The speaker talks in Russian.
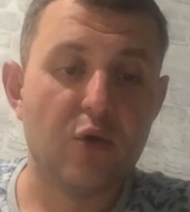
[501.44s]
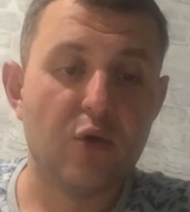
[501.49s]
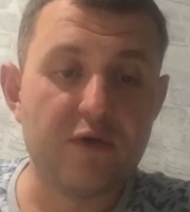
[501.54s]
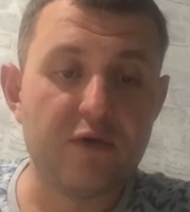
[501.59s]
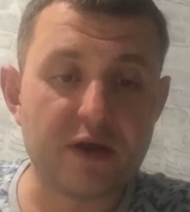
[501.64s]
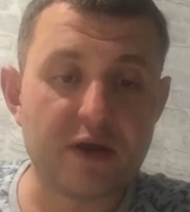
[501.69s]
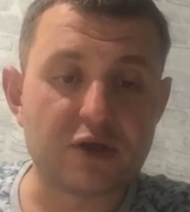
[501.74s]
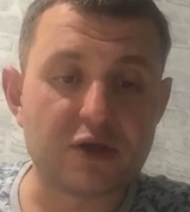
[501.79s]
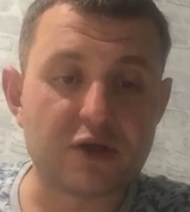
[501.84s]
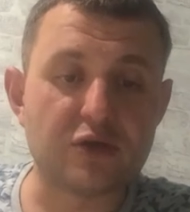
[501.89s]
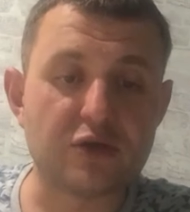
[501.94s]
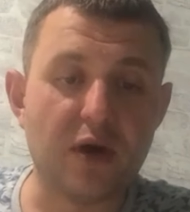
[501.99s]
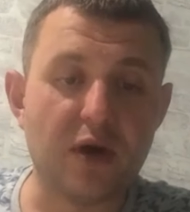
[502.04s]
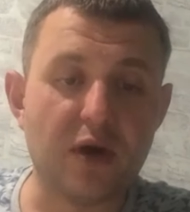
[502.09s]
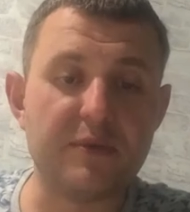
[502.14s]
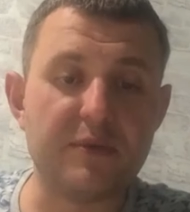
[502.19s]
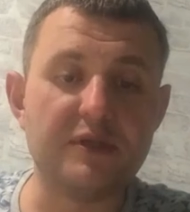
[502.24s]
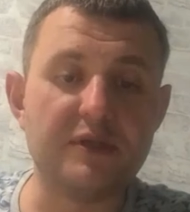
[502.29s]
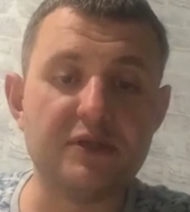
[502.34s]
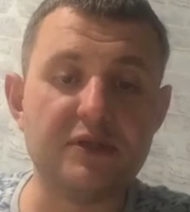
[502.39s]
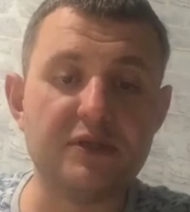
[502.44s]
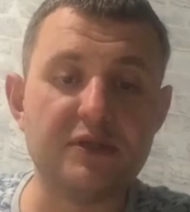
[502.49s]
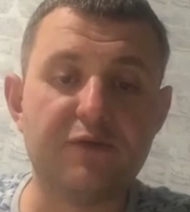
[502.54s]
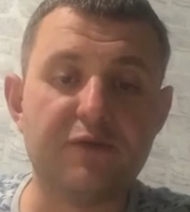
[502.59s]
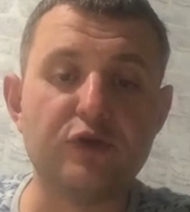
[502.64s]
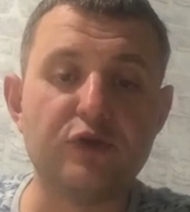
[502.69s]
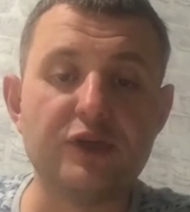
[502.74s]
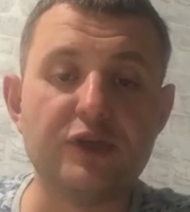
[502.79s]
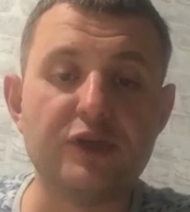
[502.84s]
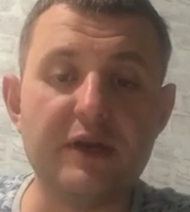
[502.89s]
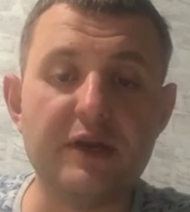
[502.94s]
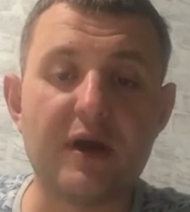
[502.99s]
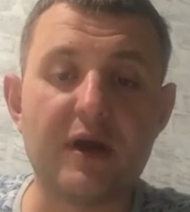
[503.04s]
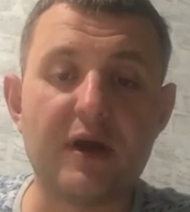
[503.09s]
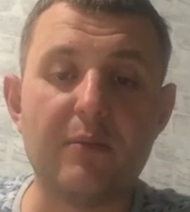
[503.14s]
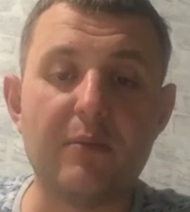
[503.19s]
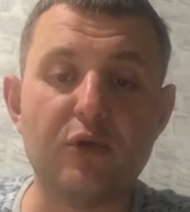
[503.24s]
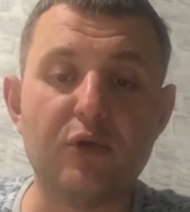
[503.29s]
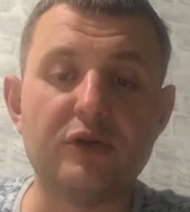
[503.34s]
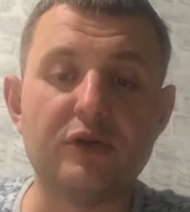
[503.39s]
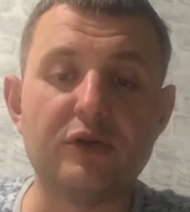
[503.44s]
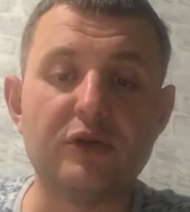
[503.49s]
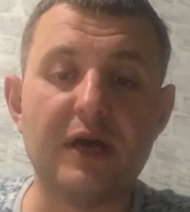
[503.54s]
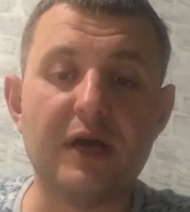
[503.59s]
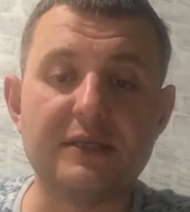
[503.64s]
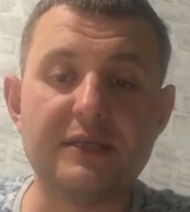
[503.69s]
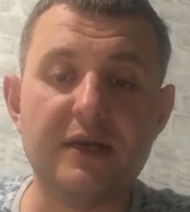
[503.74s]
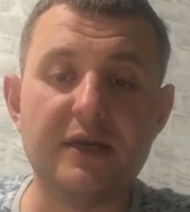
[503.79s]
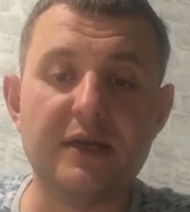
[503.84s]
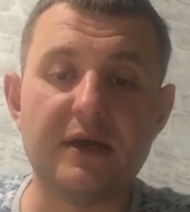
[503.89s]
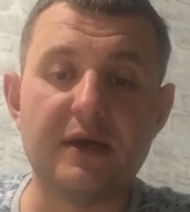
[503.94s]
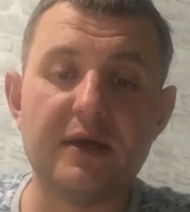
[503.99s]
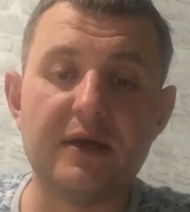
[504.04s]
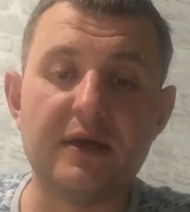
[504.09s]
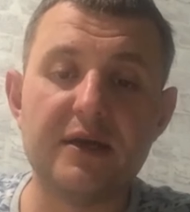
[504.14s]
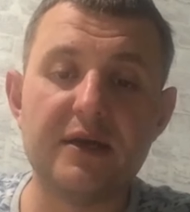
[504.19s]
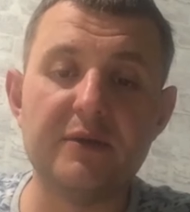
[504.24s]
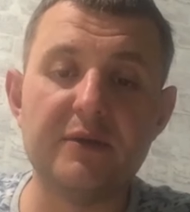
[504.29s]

Уверен, что объединив усилия работодателя